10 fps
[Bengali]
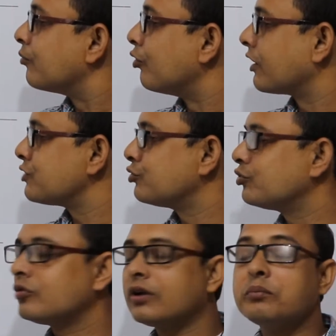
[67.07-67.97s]
ফোকাস
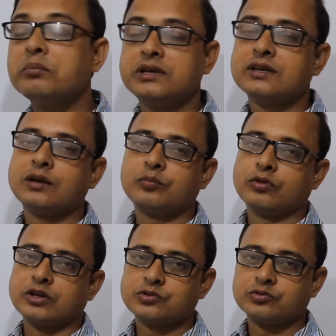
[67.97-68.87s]
দূরত্বকে মিটারে
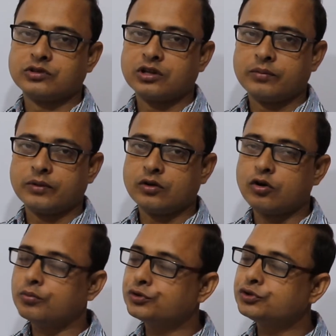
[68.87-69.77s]
প্রকাশ করতে হবে
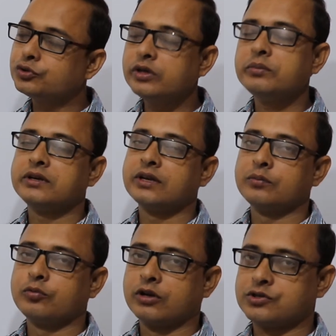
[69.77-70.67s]
অবশ্যই
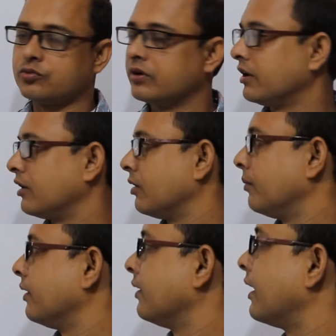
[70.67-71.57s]
মিটারে প্রকাশ করে নিতে
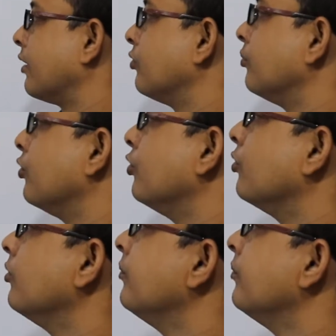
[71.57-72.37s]
হবে এখন বলল